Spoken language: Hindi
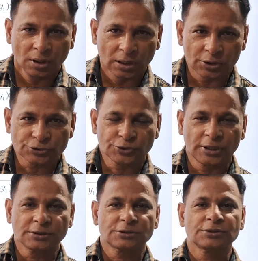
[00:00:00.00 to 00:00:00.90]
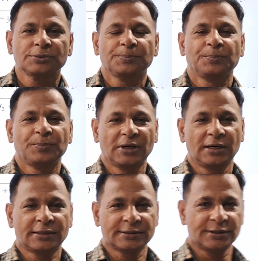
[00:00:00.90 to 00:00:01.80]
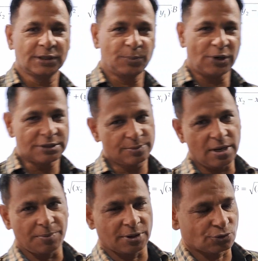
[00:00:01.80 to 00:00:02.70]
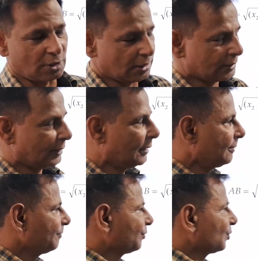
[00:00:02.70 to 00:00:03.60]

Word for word: हेलो स्टूडेंट ब्रिलियंट स्टडी पॉइंट्स में आपका स्वागत है